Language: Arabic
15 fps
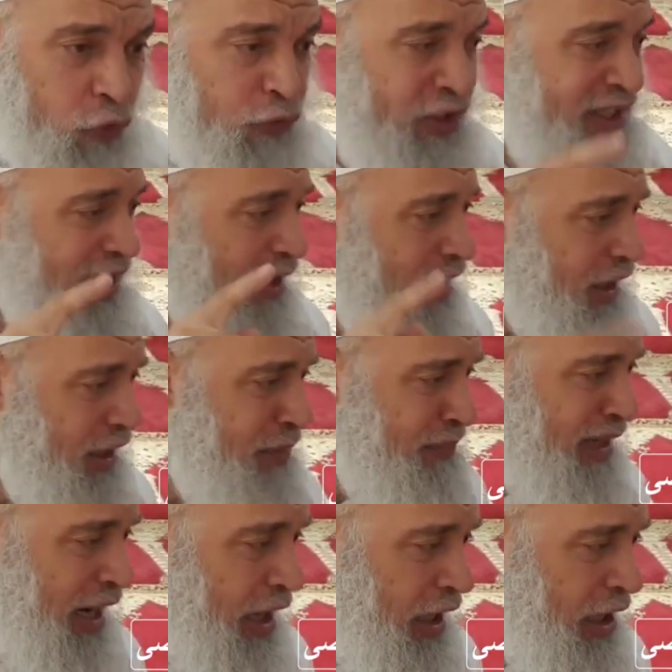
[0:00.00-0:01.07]
في عندك قرين
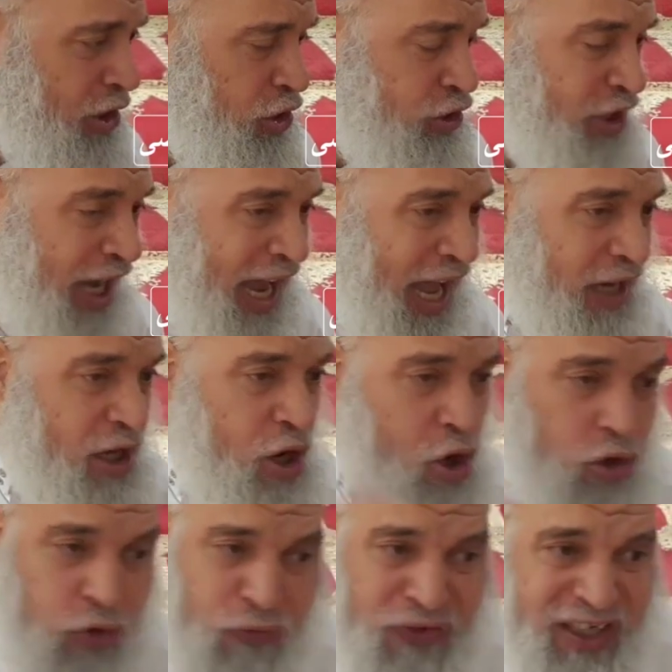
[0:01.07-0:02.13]
من الجان
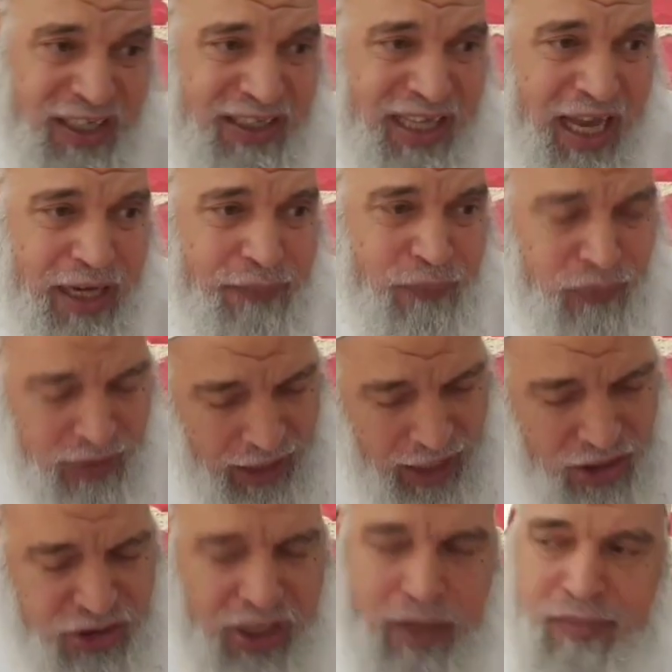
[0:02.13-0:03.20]
شو في عندك
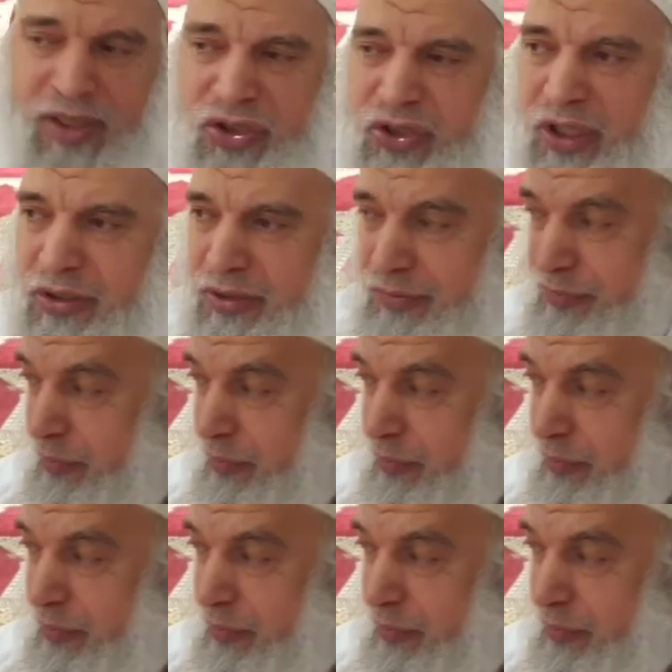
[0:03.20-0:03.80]
عشرة من الشياطين